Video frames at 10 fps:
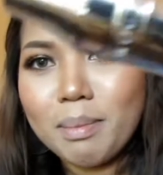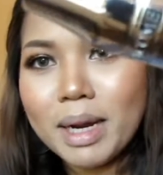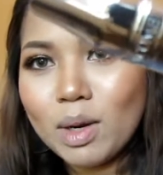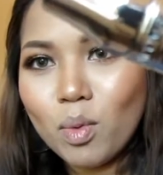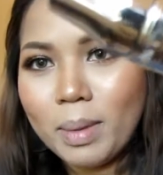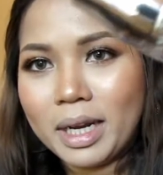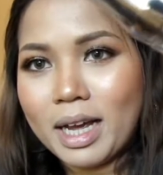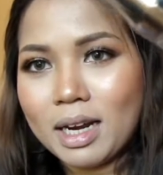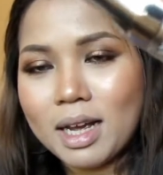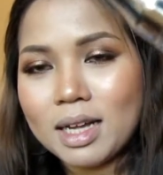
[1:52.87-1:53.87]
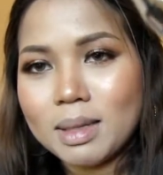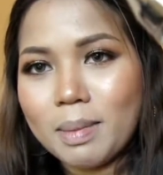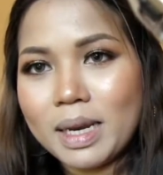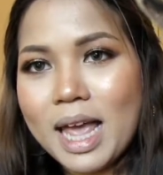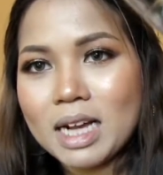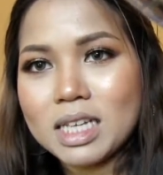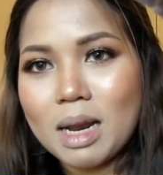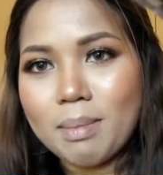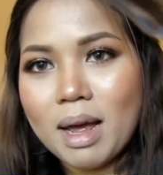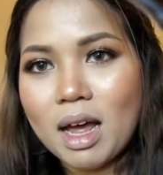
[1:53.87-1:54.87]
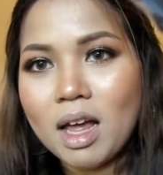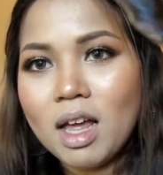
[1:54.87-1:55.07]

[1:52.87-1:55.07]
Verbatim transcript: ไม่รู้เหมือนกันนะคะ แต่มันยากชั้นมา